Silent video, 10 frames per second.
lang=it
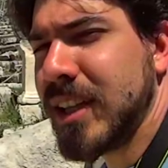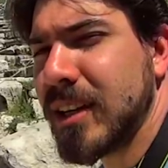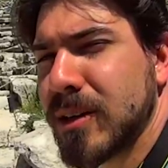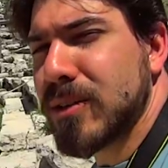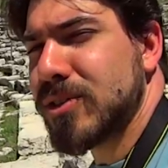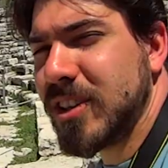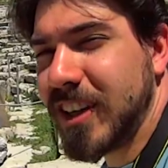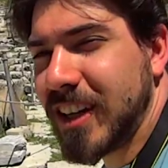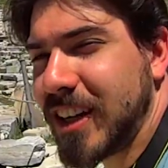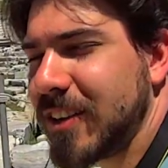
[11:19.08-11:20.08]
eccoci
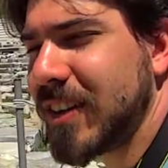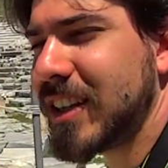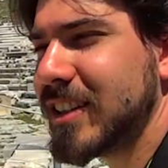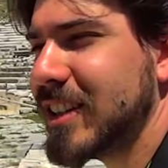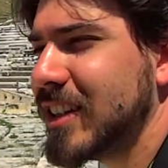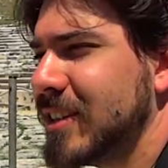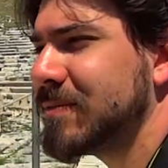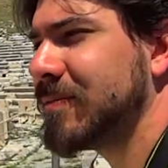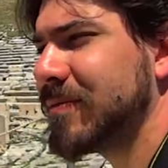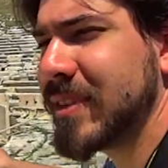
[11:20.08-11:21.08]
arrivati
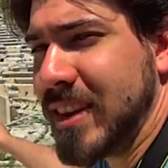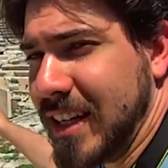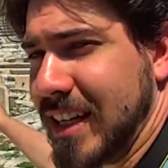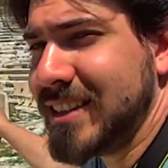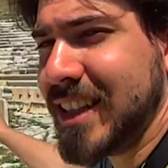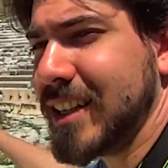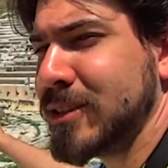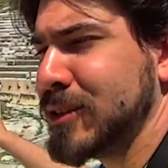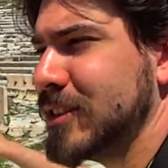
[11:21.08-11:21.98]
al teatro di